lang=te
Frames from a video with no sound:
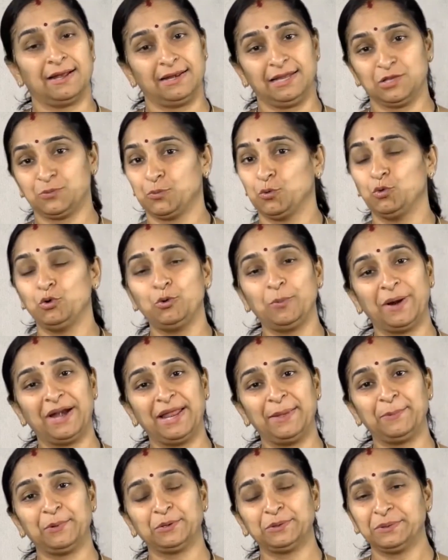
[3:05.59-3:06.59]
అంటే స్పూను
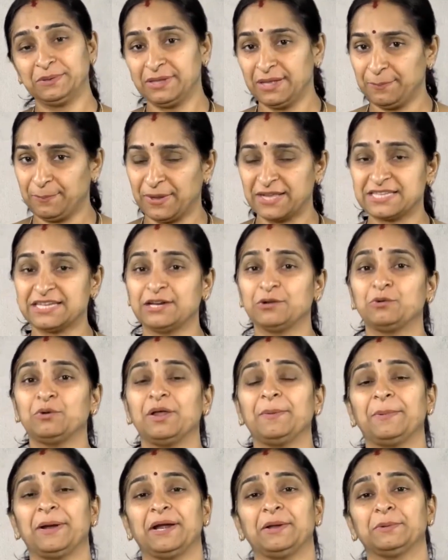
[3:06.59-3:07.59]
పాడైపోతుంది పచ్చడి
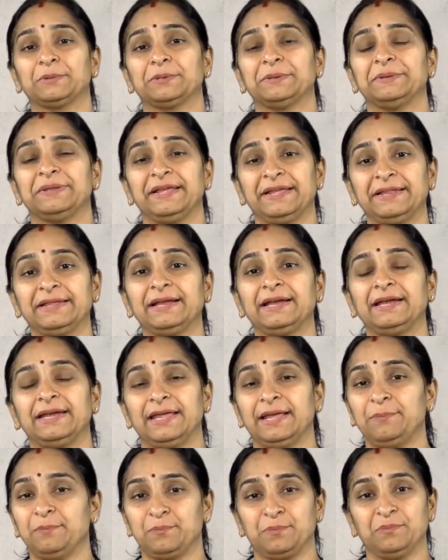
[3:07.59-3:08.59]
కూడా పాడవుతుంది
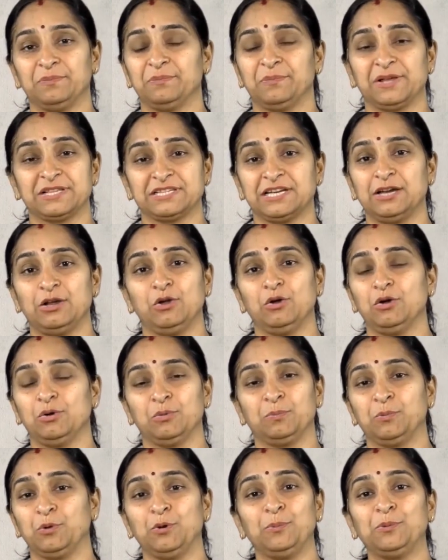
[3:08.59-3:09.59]
ఎందుకంటే పచ్చడిలో
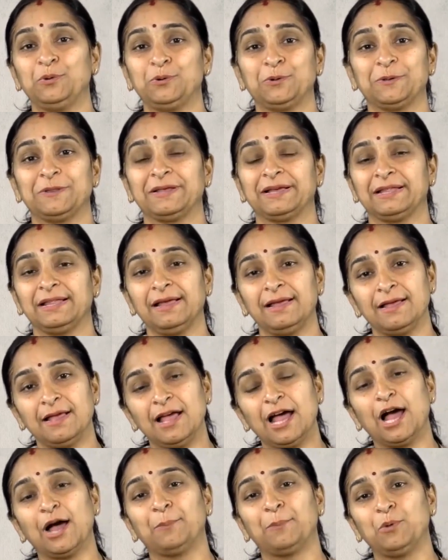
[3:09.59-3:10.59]
పులుపు ఉంటుంది కదా
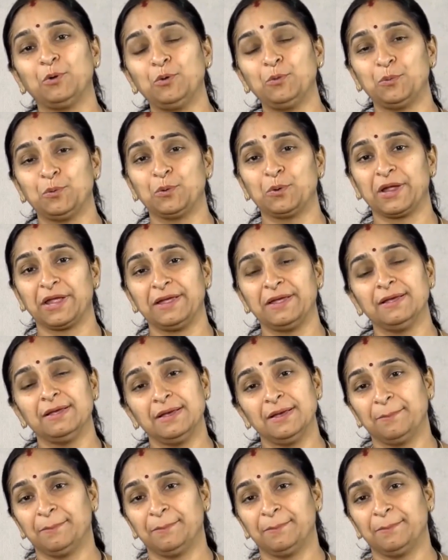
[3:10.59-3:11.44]
ఆ పులుపుకి